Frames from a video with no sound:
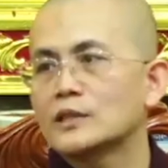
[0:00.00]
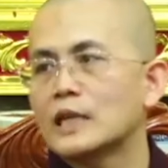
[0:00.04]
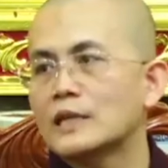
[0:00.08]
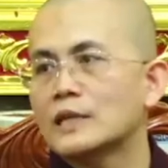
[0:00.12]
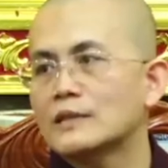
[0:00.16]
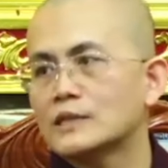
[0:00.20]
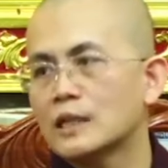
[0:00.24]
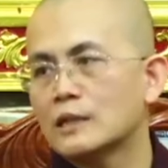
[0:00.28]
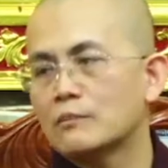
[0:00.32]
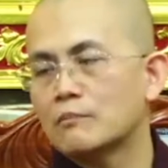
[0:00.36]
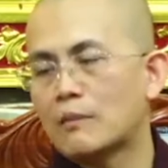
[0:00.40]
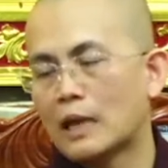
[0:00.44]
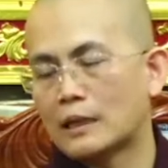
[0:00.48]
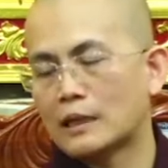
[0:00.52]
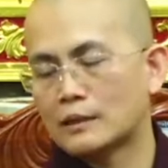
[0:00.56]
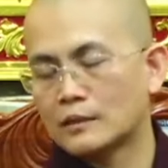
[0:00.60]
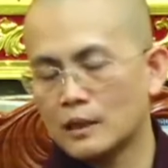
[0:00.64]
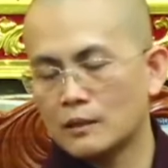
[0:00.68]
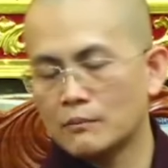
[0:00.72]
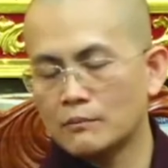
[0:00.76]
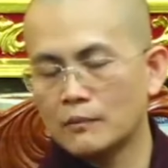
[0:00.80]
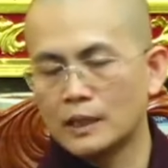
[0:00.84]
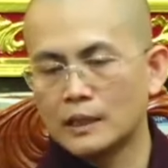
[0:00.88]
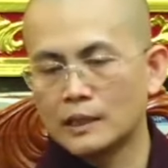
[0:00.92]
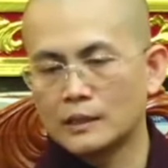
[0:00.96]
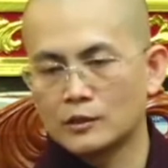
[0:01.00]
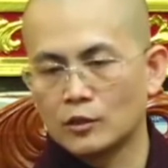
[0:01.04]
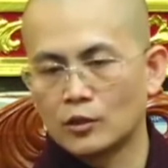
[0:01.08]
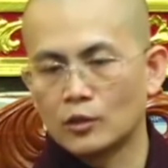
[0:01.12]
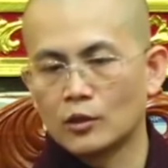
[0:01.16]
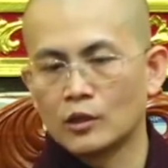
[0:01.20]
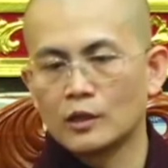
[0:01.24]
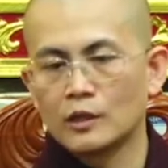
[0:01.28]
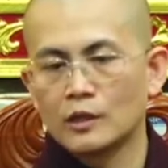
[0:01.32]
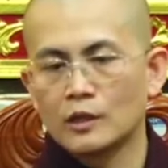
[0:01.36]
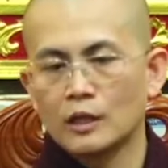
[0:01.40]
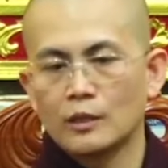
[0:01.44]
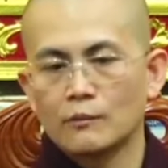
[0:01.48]
trên bản thân mình rồi
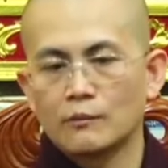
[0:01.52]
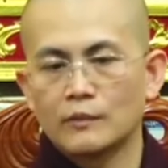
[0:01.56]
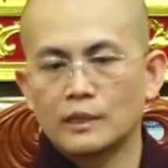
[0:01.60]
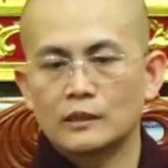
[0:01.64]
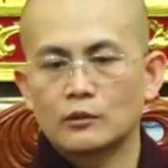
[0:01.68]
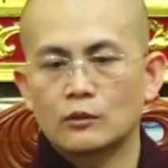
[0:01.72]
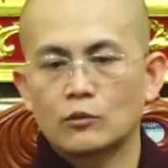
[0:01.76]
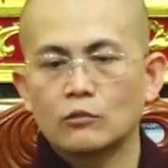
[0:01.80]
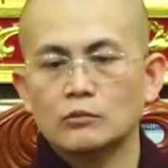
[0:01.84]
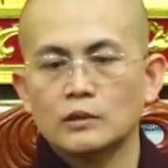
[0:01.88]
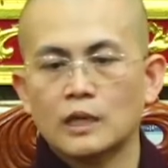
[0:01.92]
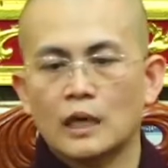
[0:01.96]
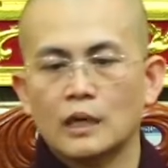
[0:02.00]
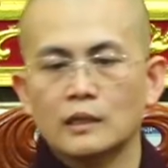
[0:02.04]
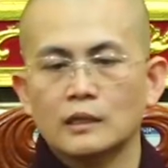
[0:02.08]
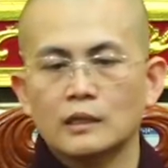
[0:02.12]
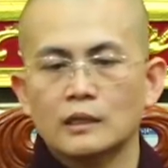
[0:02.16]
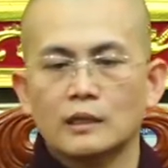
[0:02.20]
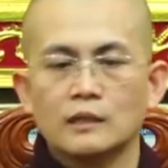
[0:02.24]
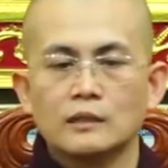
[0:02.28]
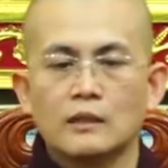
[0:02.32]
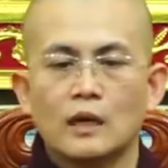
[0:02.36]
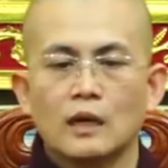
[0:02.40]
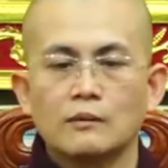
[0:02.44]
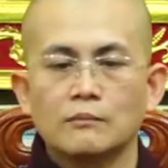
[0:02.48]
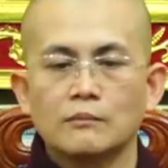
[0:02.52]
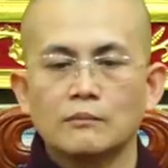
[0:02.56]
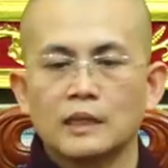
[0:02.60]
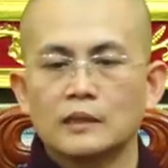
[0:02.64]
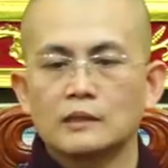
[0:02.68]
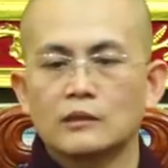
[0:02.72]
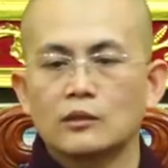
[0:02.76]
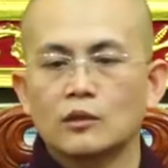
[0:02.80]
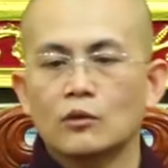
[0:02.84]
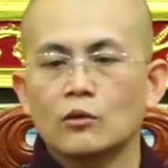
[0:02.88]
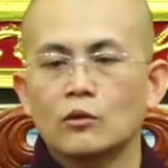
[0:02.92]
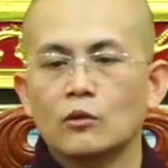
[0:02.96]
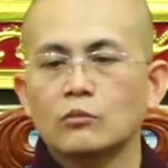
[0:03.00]
mình cũng thấy cái thân mình
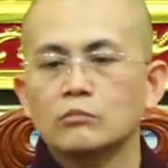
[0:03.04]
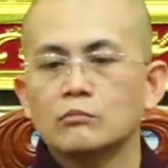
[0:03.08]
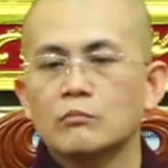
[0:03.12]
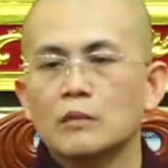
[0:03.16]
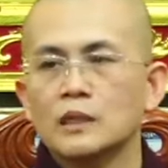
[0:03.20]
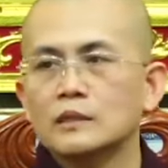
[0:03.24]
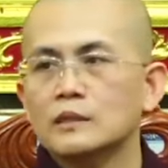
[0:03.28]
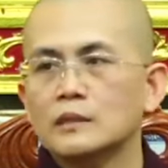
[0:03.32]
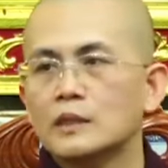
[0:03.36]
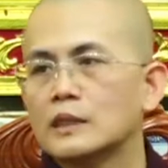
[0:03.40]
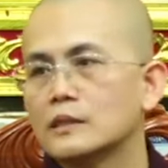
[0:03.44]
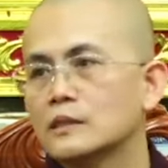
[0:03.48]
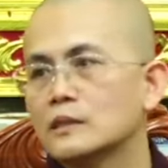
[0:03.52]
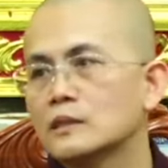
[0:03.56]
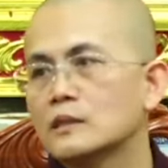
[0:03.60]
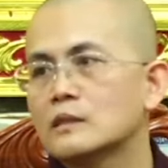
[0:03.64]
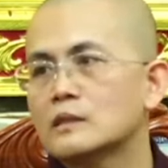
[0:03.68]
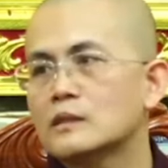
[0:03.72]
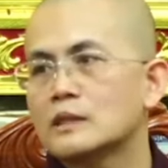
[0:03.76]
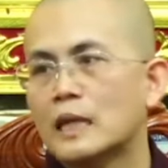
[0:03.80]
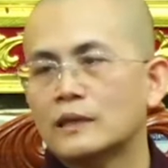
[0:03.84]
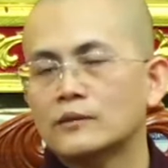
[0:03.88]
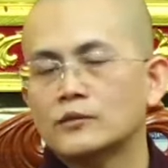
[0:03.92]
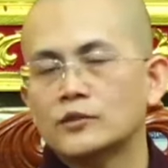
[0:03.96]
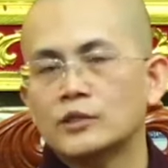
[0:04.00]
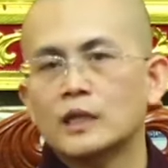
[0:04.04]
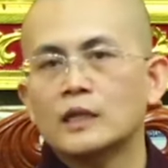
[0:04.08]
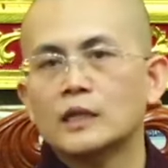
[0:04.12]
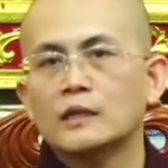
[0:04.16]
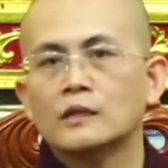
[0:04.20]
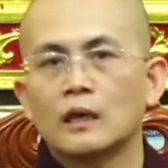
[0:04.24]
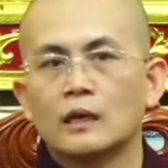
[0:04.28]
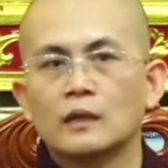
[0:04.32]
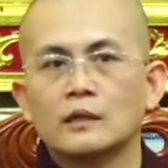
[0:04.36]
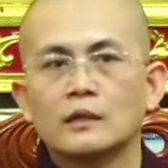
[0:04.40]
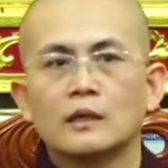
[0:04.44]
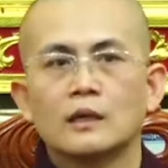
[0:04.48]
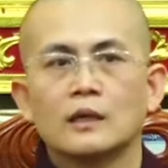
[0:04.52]
nó cũng bất tịnh như xác chết
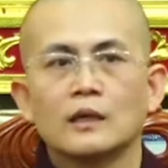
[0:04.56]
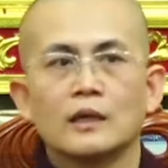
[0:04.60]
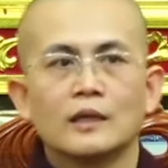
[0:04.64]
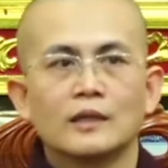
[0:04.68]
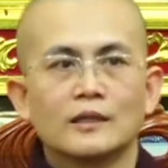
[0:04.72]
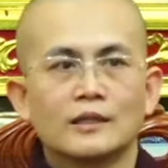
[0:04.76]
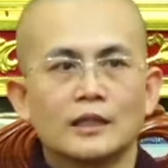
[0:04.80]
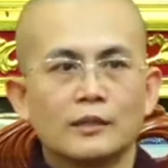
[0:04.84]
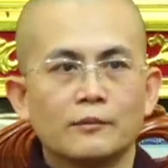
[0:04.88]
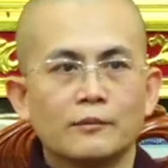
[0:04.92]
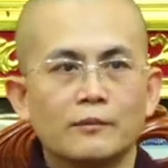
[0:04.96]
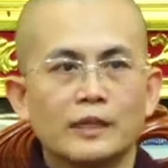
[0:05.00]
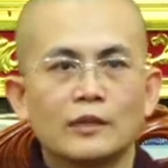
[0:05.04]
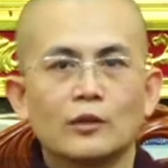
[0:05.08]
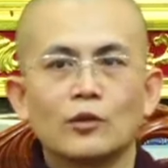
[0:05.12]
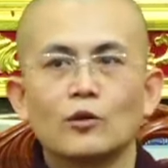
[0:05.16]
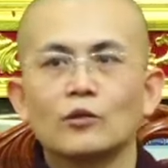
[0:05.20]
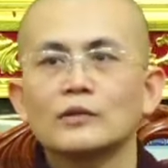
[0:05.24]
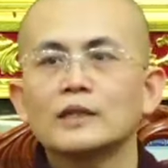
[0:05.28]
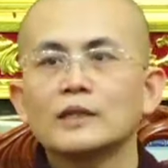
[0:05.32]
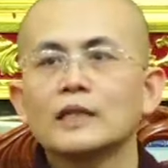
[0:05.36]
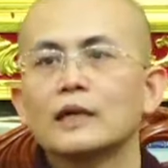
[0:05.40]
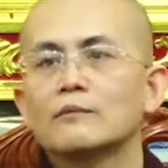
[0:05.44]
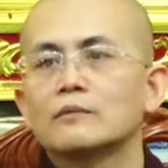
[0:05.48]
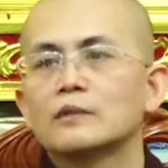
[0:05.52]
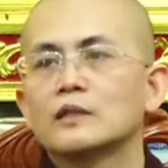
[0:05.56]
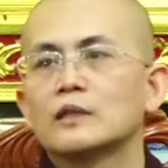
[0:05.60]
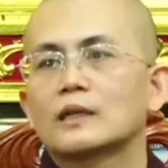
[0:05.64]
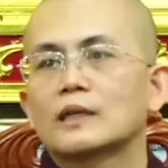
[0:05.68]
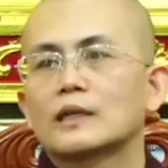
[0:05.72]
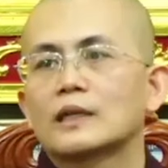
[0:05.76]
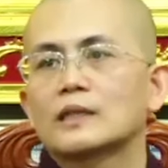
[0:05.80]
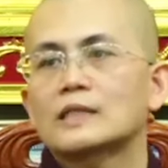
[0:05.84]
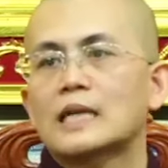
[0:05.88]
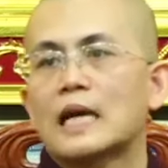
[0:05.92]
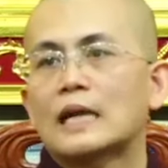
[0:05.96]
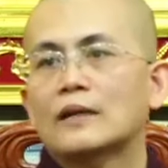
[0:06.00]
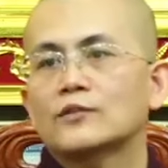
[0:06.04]
đấy thì mình cũng niệm được
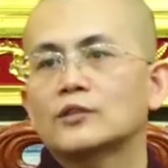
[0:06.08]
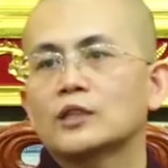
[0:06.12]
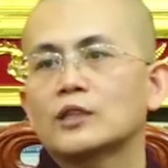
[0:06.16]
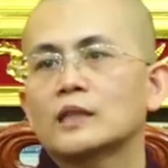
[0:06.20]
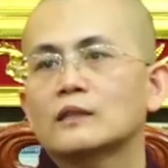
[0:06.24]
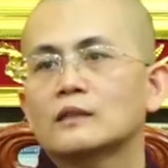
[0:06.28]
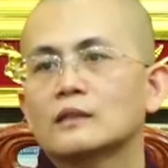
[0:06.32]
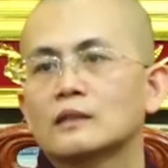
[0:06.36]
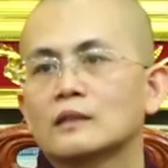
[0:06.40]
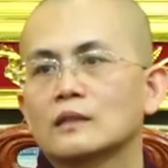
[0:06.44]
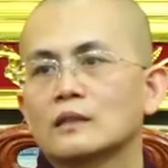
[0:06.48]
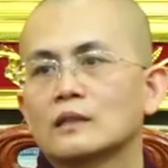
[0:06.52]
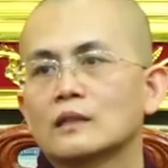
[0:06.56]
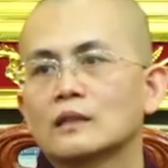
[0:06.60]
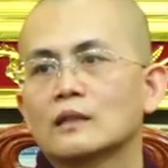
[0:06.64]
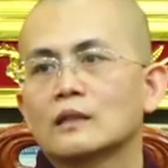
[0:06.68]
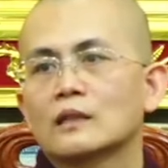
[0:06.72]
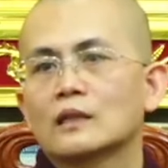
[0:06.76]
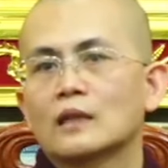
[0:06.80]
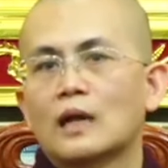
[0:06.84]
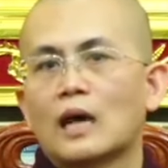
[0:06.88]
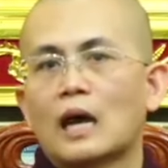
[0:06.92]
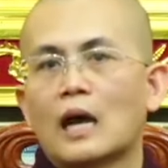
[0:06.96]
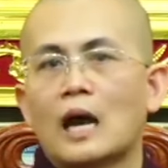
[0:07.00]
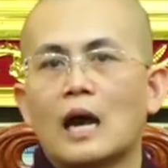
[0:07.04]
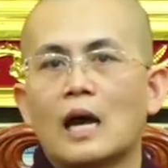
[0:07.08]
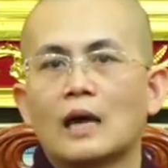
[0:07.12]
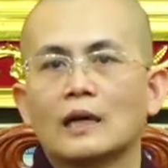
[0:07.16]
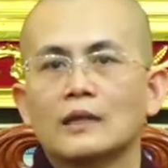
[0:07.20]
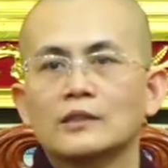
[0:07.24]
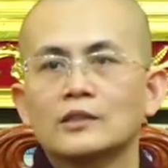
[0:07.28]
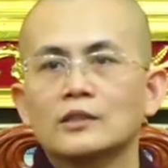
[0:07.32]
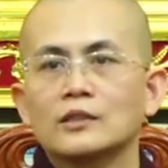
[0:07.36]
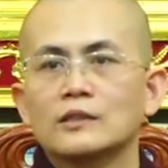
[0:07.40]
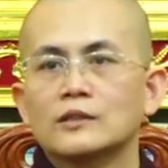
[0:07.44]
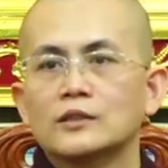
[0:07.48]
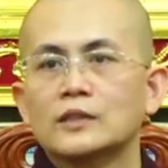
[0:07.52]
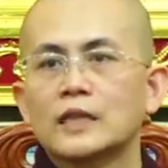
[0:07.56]
cái xác chết cái
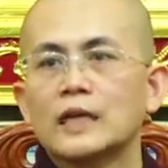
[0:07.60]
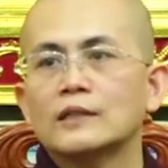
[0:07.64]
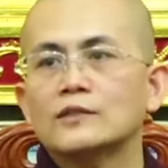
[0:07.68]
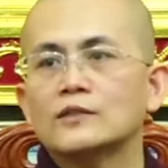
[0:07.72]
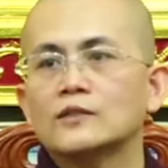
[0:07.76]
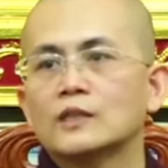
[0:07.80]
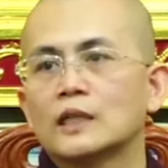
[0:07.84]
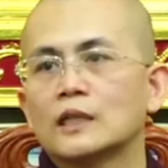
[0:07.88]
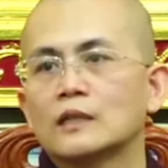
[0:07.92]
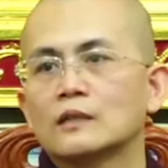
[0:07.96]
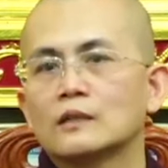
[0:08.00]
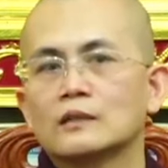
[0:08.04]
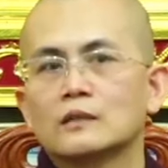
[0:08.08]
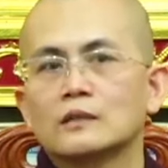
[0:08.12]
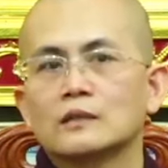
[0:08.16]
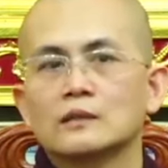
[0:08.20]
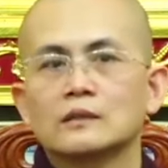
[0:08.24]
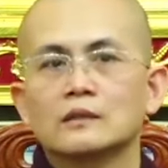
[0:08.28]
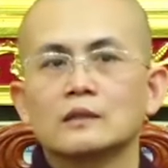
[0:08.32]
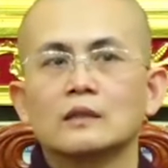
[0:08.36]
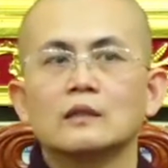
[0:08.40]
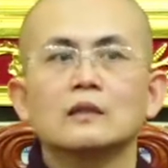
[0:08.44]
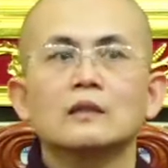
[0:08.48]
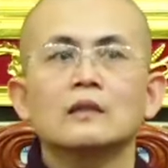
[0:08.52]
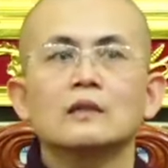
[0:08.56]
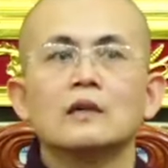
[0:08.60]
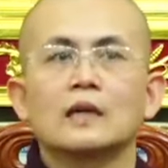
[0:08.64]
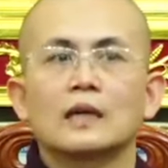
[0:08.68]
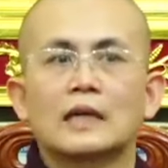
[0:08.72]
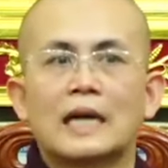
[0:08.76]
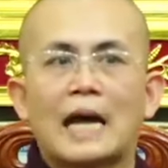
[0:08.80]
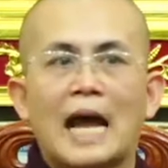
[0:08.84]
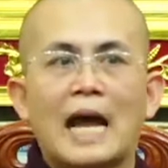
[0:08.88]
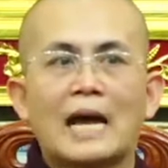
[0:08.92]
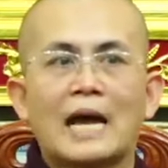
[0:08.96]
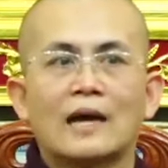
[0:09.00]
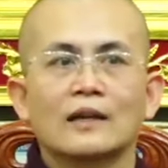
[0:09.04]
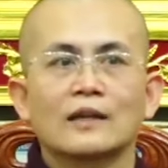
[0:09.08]
sự chết trên những người
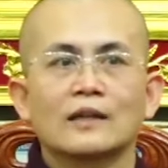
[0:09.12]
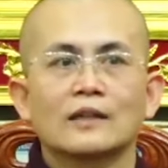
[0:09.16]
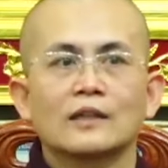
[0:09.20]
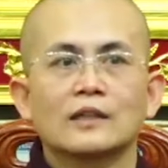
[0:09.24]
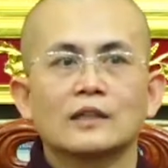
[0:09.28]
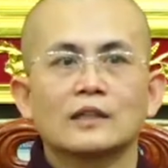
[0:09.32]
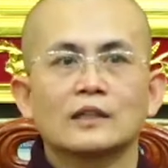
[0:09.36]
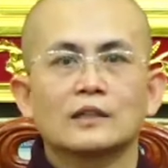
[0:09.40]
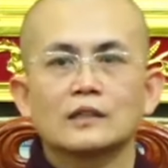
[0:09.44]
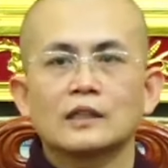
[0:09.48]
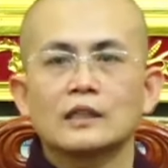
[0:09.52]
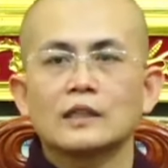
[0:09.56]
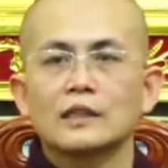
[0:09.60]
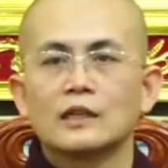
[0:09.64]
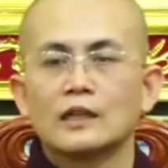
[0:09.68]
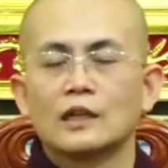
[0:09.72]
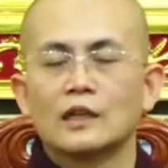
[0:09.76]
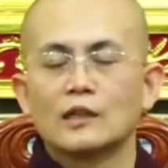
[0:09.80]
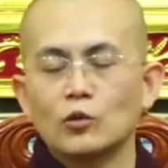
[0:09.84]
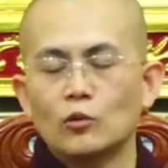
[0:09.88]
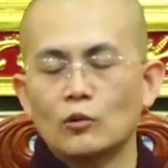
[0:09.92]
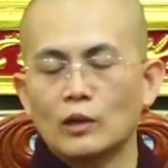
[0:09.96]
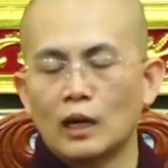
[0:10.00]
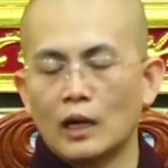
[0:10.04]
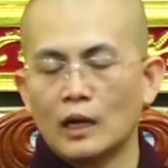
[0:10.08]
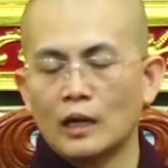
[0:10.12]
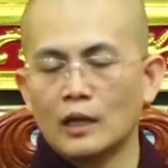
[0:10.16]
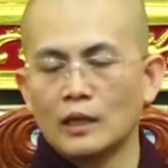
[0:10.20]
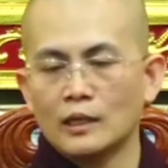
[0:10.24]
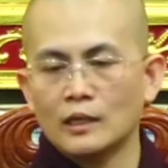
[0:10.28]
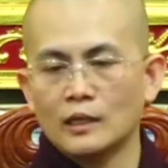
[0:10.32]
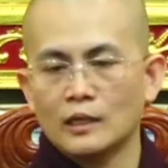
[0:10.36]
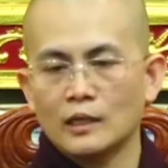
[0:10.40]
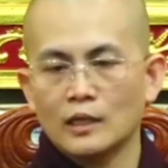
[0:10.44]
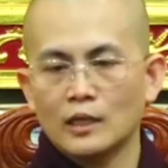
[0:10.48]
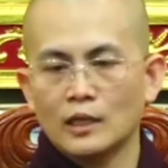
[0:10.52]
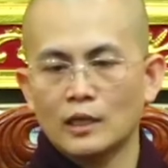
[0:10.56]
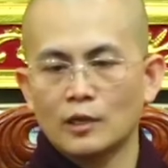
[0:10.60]
khác thì lúc
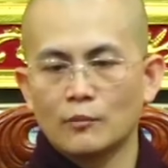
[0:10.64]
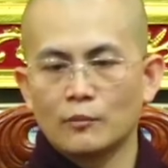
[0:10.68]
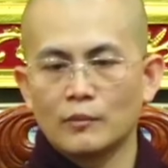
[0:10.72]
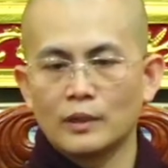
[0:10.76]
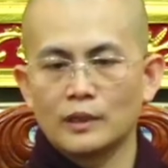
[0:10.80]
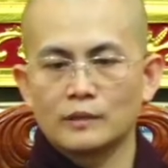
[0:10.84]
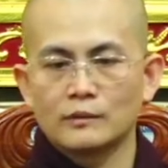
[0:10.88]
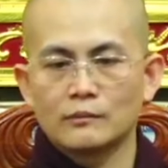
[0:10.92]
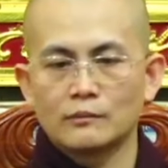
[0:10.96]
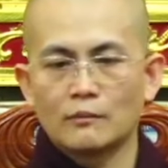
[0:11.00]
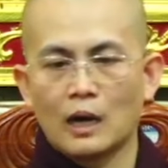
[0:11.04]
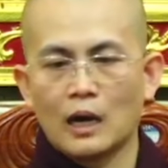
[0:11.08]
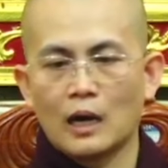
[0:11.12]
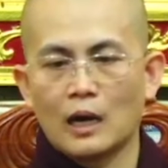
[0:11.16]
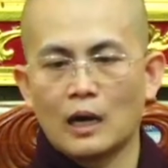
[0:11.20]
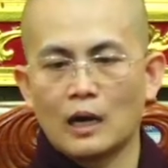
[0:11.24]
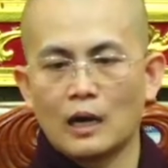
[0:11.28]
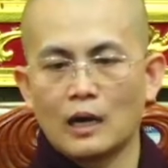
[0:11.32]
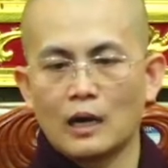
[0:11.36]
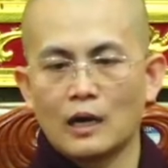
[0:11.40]
ấy mình mà